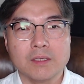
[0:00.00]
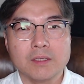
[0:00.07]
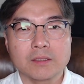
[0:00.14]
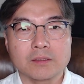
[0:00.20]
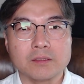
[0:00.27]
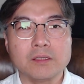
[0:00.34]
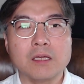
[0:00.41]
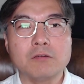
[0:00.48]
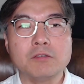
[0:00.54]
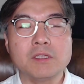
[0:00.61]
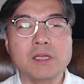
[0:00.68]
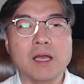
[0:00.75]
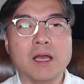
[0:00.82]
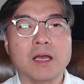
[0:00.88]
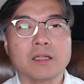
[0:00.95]
근데
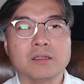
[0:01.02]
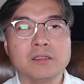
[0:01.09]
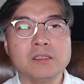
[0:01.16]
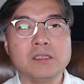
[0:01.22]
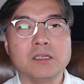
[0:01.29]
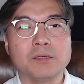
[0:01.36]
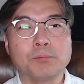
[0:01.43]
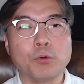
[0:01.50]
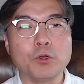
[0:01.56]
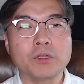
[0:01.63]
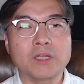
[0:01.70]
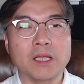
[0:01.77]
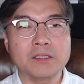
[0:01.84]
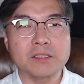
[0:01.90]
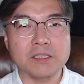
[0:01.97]
우리가 늘 볼
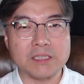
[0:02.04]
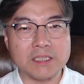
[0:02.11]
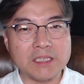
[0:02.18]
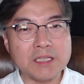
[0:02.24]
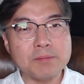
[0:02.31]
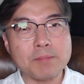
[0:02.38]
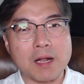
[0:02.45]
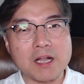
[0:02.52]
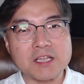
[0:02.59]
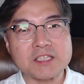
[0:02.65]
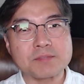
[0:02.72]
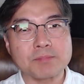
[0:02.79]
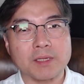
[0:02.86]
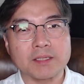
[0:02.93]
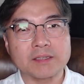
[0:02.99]
때는 이
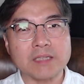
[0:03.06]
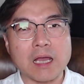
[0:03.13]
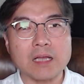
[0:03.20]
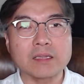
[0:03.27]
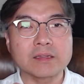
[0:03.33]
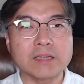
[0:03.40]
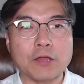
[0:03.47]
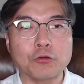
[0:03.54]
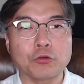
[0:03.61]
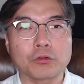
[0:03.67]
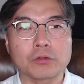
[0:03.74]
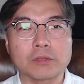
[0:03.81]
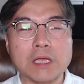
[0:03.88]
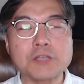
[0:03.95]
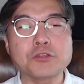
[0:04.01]
말씀만 딱 떼,
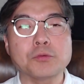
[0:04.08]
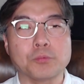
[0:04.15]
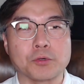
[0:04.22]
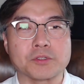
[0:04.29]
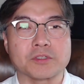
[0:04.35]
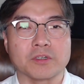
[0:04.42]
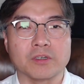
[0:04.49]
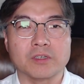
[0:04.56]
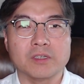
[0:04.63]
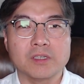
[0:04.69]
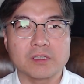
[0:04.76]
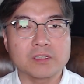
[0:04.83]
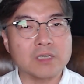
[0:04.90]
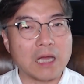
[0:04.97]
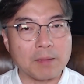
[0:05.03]
떼서 보죠.
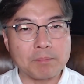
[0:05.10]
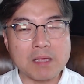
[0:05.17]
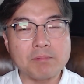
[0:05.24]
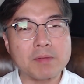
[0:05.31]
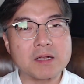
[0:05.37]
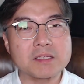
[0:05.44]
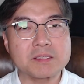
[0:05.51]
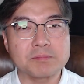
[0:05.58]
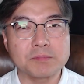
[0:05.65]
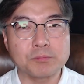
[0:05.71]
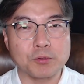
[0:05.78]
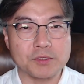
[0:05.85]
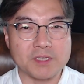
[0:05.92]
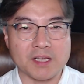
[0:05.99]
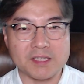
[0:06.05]
그 앞에 말씀은
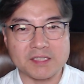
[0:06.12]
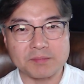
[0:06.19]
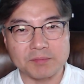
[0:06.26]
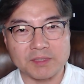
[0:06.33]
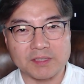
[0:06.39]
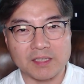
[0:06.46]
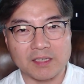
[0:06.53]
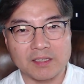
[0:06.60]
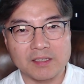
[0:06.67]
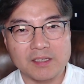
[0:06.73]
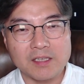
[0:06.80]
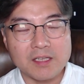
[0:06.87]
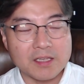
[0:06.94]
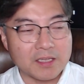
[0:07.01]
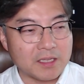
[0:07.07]
보지 않습니다.
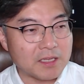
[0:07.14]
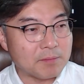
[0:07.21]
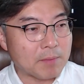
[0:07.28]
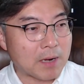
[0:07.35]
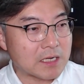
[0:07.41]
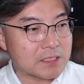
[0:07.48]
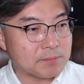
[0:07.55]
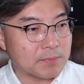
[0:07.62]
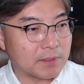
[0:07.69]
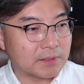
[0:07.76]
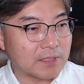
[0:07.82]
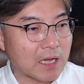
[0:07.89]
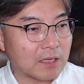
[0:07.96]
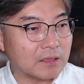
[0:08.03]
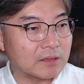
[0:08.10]
이 말씀은
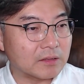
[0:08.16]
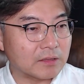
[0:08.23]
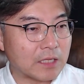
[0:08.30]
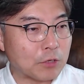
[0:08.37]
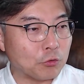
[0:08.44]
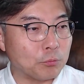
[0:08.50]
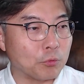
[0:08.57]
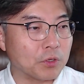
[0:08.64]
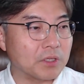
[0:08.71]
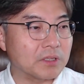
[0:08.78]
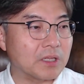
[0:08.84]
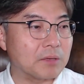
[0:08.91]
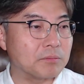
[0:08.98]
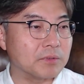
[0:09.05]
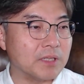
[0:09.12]
딱 떼고 보기
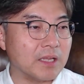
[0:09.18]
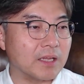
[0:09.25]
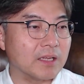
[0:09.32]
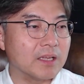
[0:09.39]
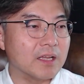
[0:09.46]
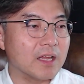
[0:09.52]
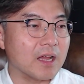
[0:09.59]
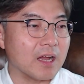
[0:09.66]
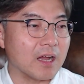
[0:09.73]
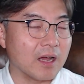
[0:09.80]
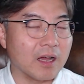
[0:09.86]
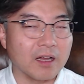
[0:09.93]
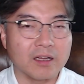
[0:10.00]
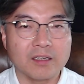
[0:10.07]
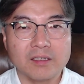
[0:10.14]
때문에
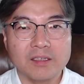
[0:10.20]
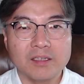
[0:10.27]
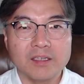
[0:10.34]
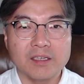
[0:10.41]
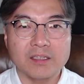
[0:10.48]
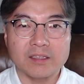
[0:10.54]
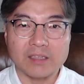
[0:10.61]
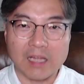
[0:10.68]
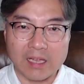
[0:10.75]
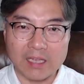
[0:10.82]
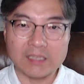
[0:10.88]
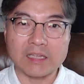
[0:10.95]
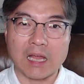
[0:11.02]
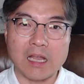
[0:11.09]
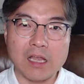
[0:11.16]
아 나의
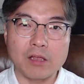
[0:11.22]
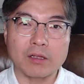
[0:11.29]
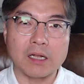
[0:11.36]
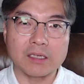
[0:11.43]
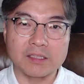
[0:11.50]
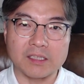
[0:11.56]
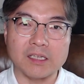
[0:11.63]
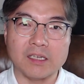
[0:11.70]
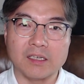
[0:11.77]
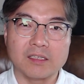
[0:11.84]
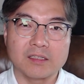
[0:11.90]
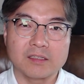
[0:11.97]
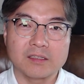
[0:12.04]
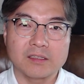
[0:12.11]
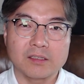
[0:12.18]
달려갈
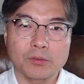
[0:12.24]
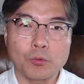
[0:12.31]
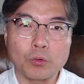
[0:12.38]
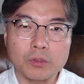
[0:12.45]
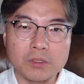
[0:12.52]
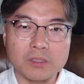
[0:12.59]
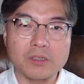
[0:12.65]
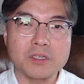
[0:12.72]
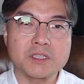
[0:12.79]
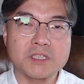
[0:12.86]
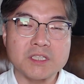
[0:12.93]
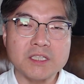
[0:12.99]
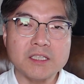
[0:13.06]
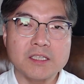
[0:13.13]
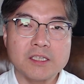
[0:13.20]
길곧
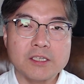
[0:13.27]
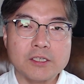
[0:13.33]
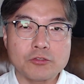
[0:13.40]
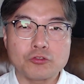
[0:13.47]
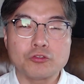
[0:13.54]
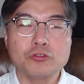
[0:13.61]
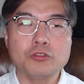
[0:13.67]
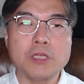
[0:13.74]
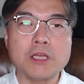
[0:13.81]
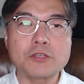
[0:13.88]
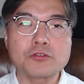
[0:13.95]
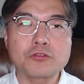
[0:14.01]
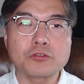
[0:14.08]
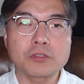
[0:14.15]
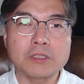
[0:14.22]
그것이 주
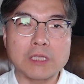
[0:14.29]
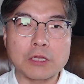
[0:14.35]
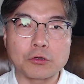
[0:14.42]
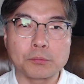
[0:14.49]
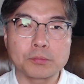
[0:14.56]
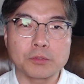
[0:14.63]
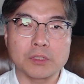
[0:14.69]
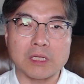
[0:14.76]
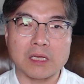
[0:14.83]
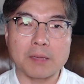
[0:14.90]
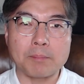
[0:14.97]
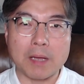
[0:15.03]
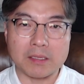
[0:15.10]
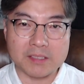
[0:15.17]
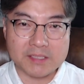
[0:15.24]
예수께로부터 내가
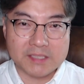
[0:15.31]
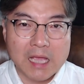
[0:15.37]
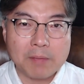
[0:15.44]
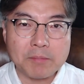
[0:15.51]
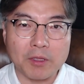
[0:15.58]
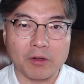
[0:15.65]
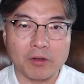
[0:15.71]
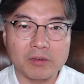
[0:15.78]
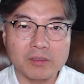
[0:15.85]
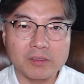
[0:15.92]
받은 사명